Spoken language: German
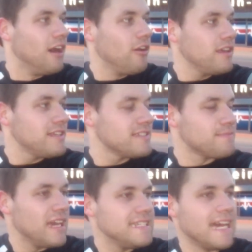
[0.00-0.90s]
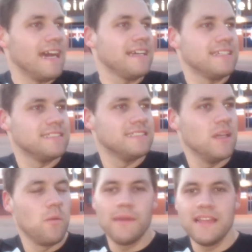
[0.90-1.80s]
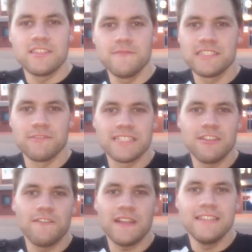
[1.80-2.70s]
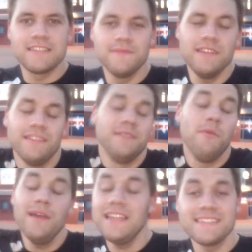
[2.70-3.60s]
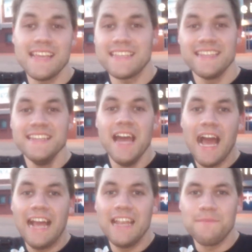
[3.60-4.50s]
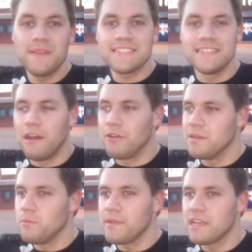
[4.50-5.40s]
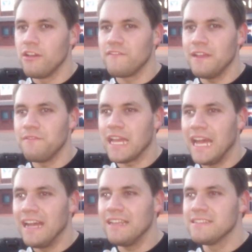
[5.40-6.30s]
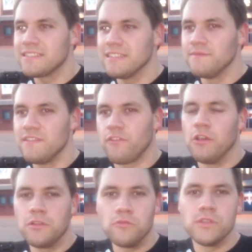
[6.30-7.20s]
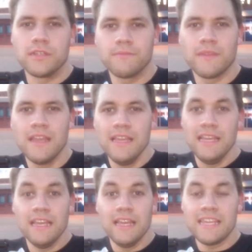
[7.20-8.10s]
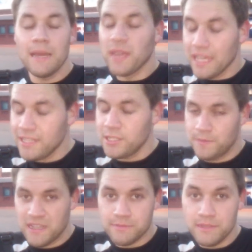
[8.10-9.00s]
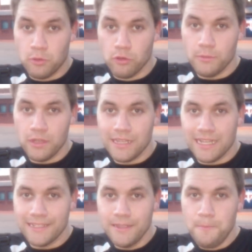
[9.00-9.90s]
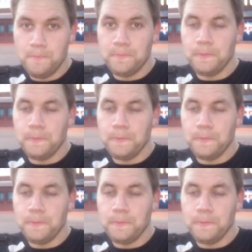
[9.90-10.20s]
Heute ist mein Tag. Im Moment sowieso, es läuft alles irgendwie. Im Moment ist echt allerbeste Laune. Im Moment läuft einfach alles irgendwie voll gut. Ich habe richtig Spaß mit Pokémon gerade.